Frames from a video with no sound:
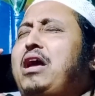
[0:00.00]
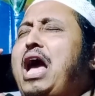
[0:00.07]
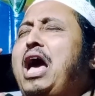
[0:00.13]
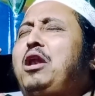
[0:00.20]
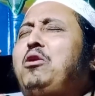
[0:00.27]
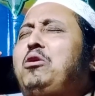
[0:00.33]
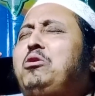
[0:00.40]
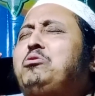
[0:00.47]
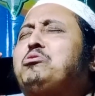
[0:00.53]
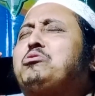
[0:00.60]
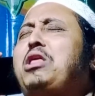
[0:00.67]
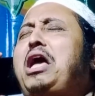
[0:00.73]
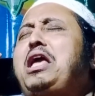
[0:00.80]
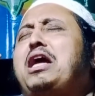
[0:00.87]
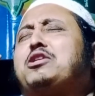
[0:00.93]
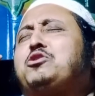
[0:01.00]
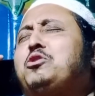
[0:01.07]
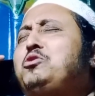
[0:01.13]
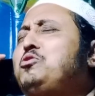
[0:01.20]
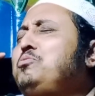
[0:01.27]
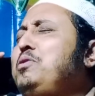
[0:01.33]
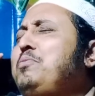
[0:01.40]
হ্যালো কোথায় আছো
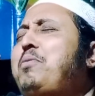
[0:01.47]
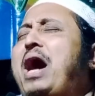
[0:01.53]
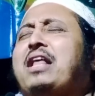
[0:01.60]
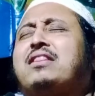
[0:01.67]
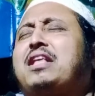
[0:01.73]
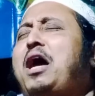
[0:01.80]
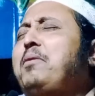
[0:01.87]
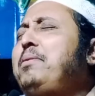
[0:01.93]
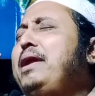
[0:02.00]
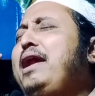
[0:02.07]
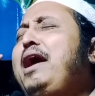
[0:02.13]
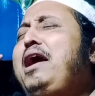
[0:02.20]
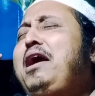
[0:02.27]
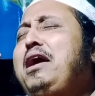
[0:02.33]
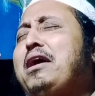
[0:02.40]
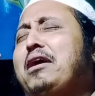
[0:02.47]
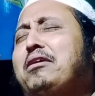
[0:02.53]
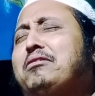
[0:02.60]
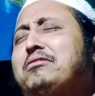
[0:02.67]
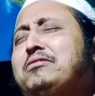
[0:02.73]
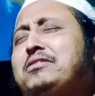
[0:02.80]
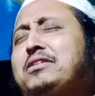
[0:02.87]
তুমি ভাত খাবে না
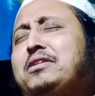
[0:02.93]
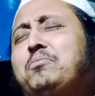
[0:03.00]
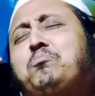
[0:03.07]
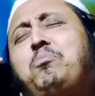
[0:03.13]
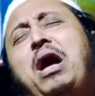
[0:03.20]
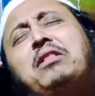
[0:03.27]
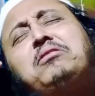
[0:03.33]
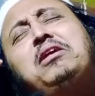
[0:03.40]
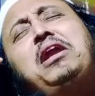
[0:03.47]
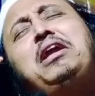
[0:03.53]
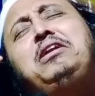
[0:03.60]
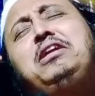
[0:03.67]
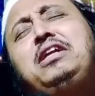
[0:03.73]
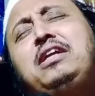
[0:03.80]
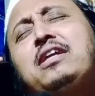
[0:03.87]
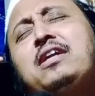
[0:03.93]
ভাত রেডি